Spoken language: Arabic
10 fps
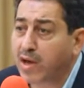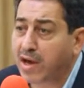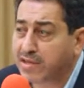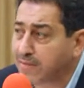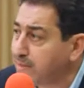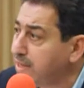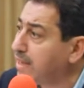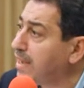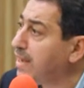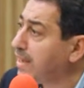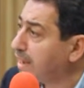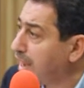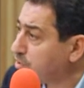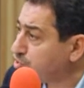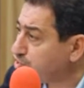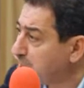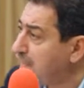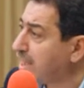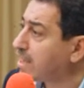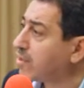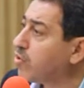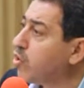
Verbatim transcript: الرسمية اللي راح تشارك